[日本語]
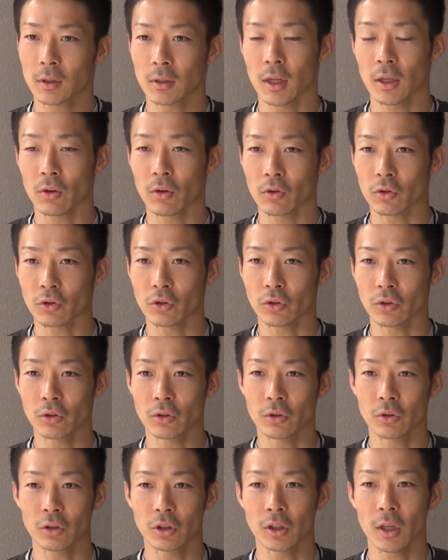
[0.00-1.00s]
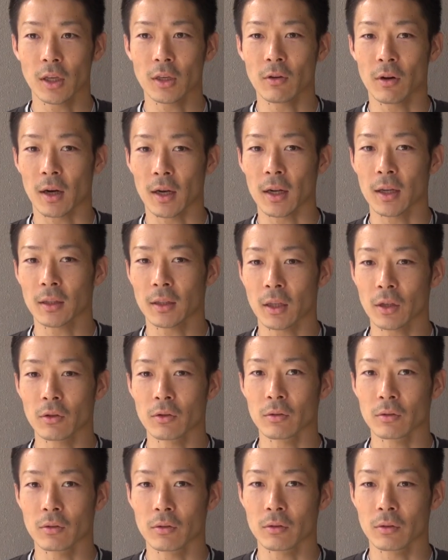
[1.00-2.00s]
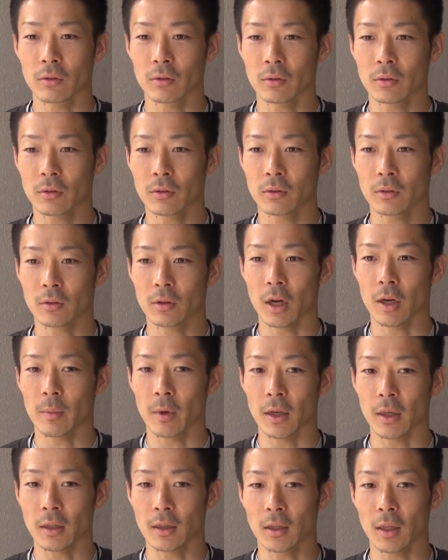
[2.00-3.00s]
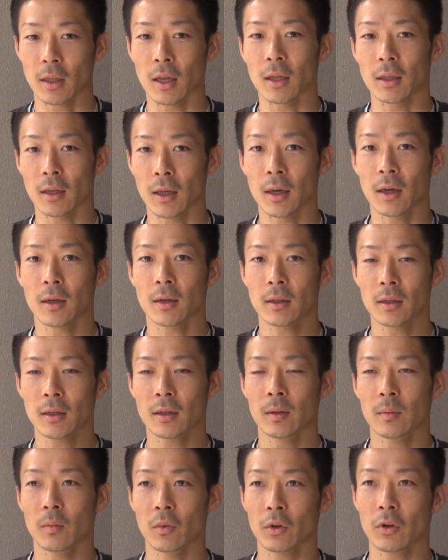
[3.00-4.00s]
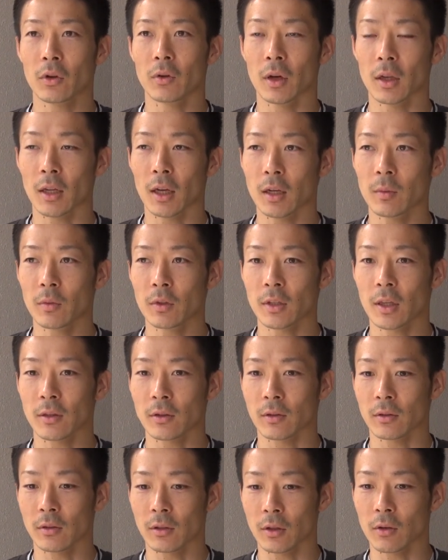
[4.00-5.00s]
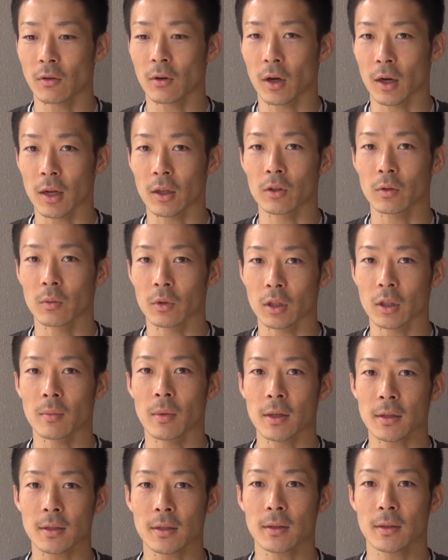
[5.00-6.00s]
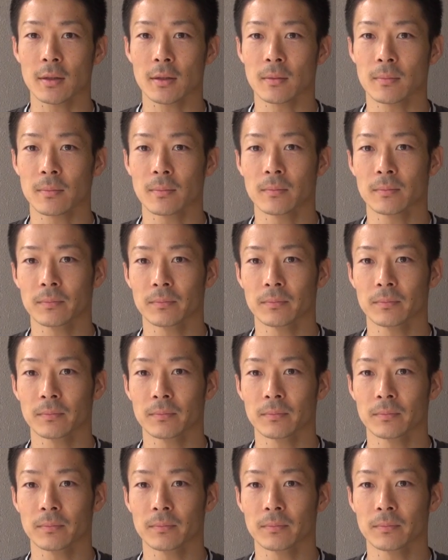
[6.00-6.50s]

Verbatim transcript: 納得していいのかなっていうぐらいまで行ってたんでもう今日は何もせず行こうかなと思ってます、はい、